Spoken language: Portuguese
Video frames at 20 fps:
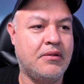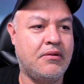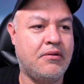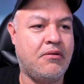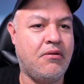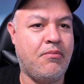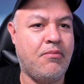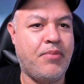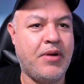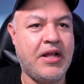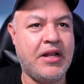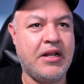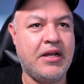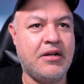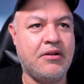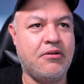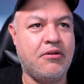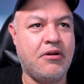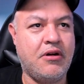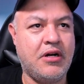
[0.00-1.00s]
Comprar
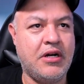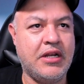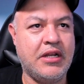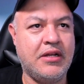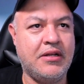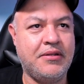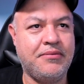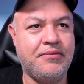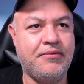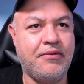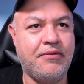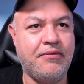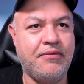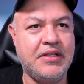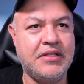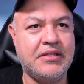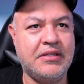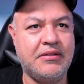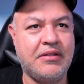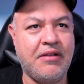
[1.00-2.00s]
agora. Vamos
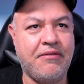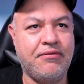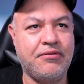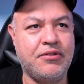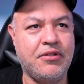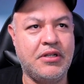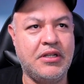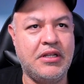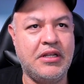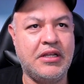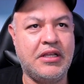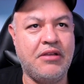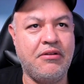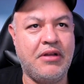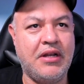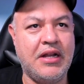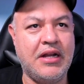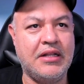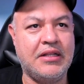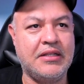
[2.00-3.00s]
ver se tá funcionando aqui o
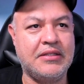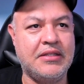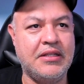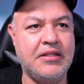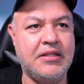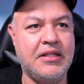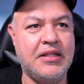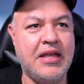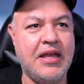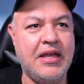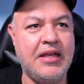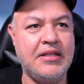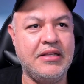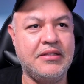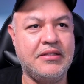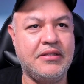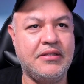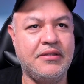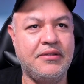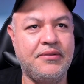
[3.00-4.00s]
alerta
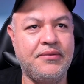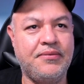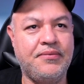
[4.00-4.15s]
110.